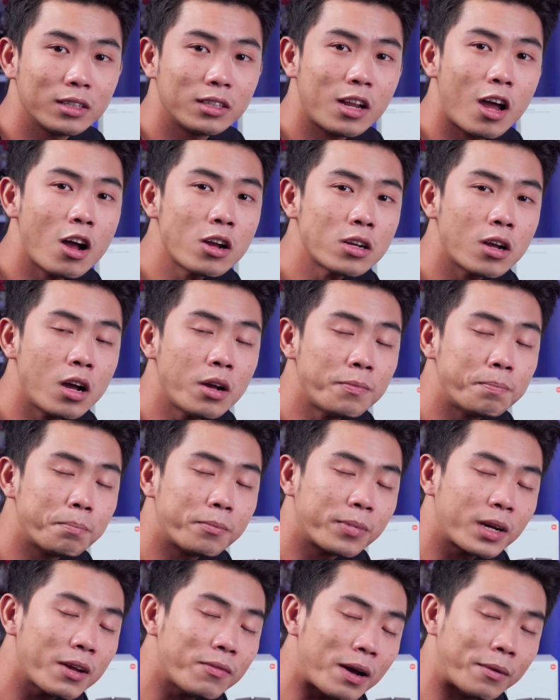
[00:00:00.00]
nó có
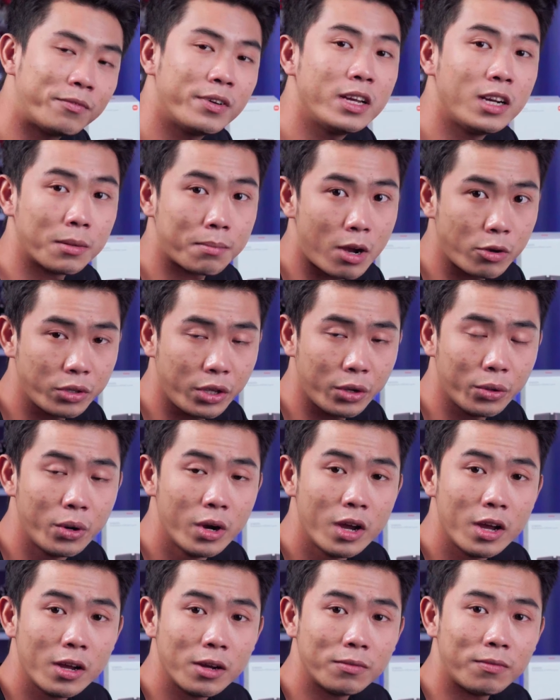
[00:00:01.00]
cái phạm vi được bao nhiêu